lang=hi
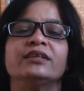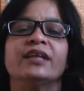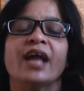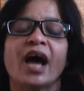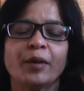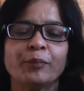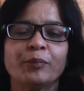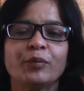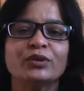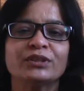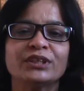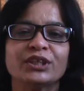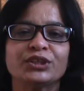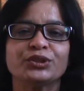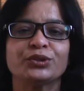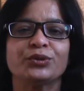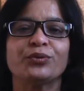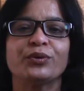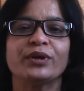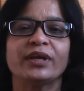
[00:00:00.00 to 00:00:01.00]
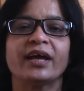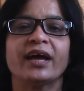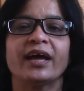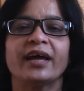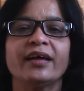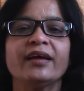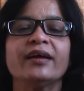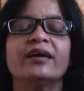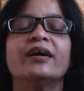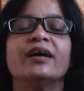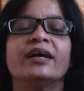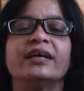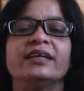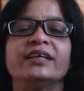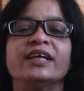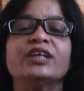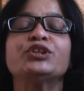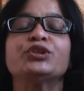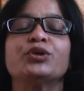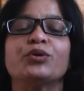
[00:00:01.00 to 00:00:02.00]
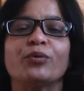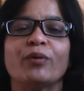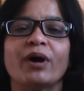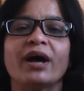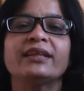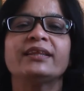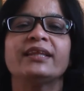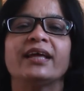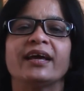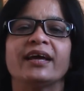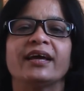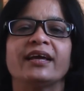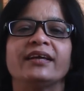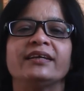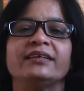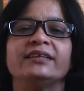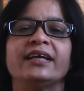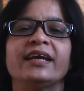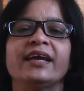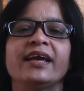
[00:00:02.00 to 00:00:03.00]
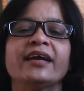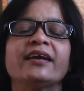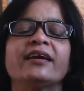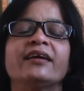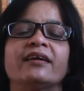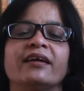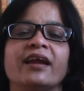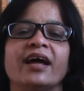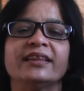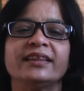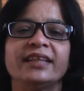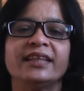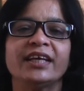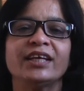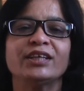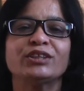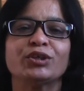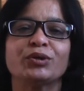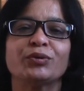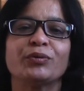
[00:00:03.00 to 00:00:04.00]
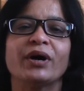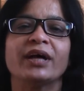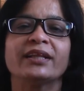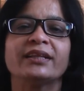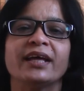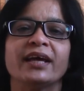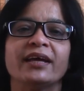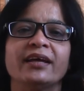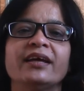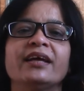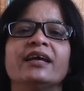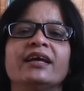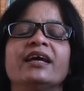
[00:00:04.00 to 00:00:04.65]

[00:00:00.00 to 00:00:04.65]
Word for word: नागपुर से शुरू किया है ये शुरुआत है ये एक क्रांति की शुरुआत है